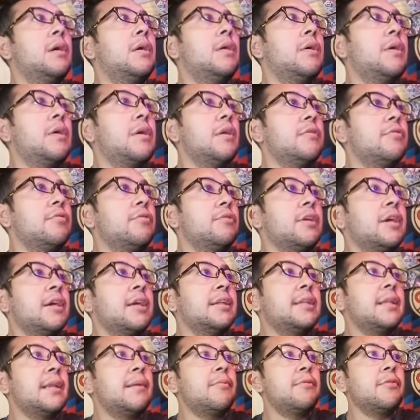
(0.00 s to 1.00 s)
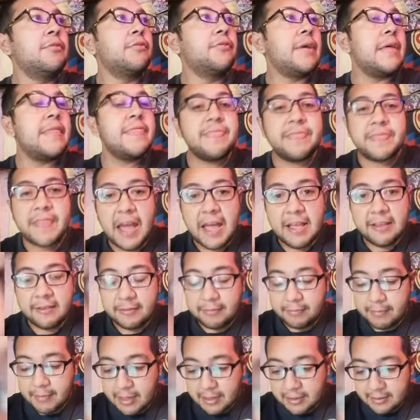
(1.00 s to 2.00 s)
Ahora resulta que tenemos
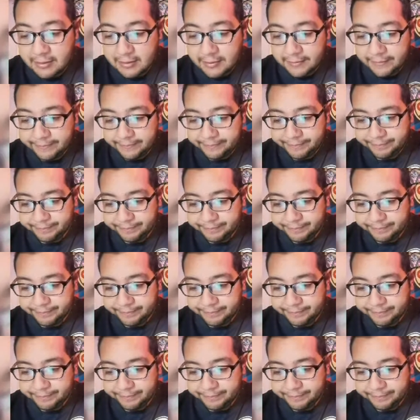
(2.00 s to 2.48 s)
fantasmas.